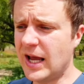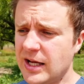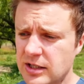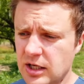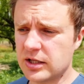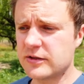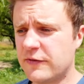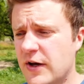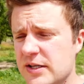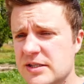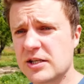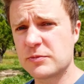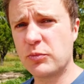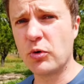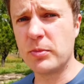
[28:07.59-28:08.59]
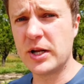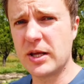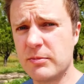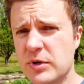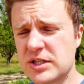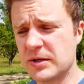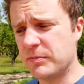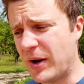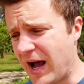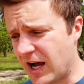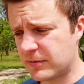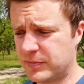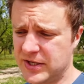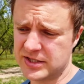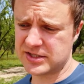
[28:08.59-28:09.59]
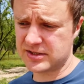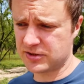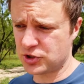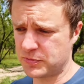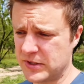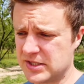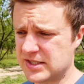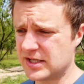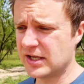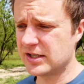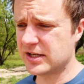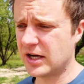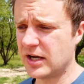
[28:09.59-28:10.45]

In England war es das Problem mit den Parkplätzen speziell,